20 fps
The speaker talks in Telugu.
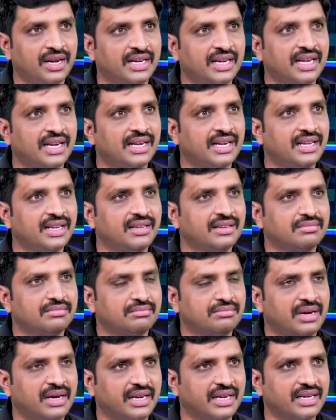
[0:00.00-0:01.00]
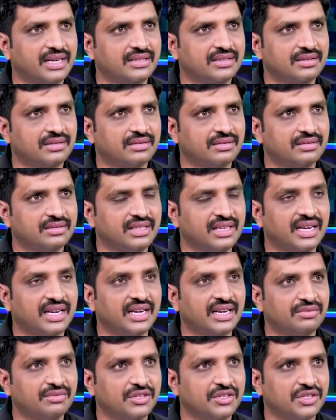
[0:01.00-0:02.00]
వాలటాలిటీ మార్కెట్స్లో ఎలా
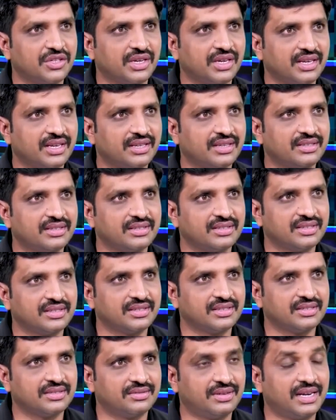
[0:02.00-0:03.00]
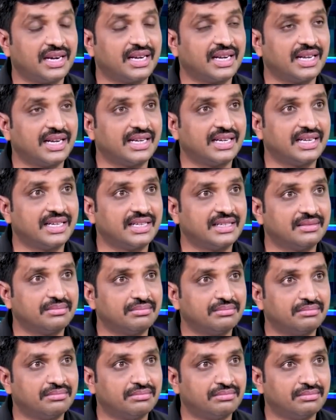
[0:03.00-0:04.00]
ఇన్వెస్ట్ చేయాలి వాలటాలిటీ
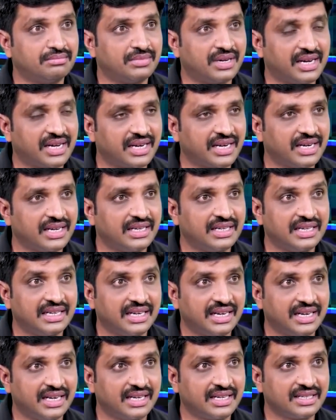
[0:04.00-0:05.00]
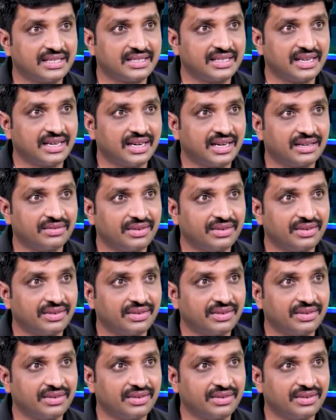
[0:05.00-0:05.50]
మార్కెట్ని ట్రేడర్స్ ఎలా